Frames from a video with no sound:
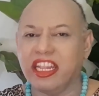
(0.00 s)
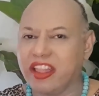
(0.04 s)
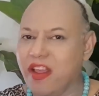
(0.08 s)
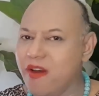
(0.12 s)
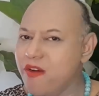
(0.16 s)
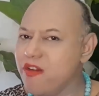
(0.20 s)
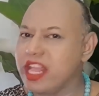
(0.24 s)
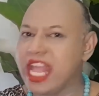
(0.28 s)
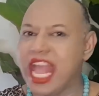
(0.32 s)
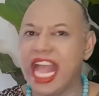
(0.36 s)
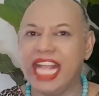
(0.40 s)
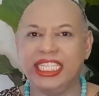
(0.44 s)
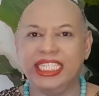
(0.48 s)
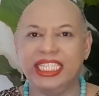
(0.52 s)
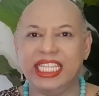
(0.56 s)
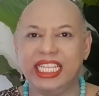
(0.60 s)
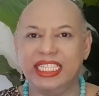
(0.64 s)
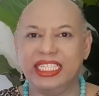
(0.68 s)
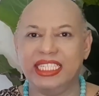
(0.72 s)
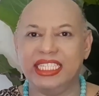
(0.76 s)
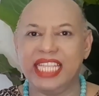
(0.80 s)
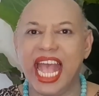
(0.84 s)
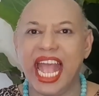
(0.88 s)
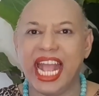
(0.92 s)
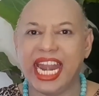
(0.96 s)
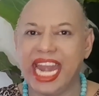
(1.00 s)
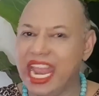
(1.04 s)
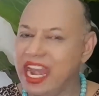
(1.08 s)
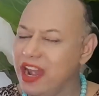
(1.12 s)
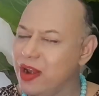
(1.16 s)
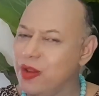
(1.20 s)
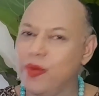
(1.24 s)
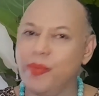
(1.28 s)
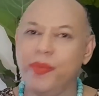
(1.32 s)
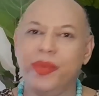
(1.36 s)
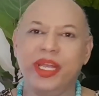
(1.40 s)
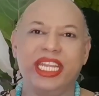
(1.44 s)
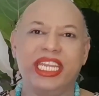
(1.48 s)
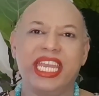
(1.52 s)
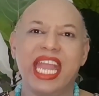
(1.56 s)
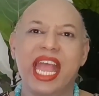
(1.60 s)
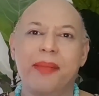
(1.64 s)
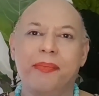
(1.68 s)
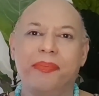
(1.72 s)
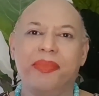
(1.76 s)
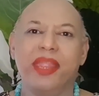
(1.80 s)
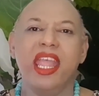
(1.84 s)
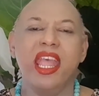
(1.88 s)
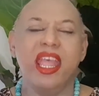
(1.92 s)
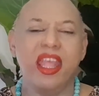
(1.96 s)
ต้องการสรรสร้างและลงมือ
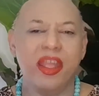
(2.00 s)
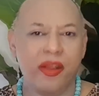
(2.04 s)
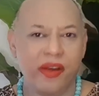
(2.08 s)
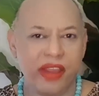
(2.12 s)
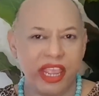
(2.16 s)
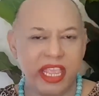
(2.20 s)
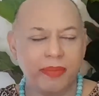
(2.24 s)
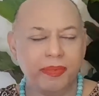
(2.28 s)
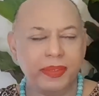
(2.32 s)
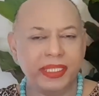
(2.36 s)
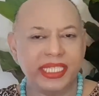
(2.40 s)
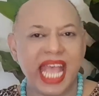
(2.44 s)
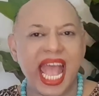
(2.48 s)
ทำรีบ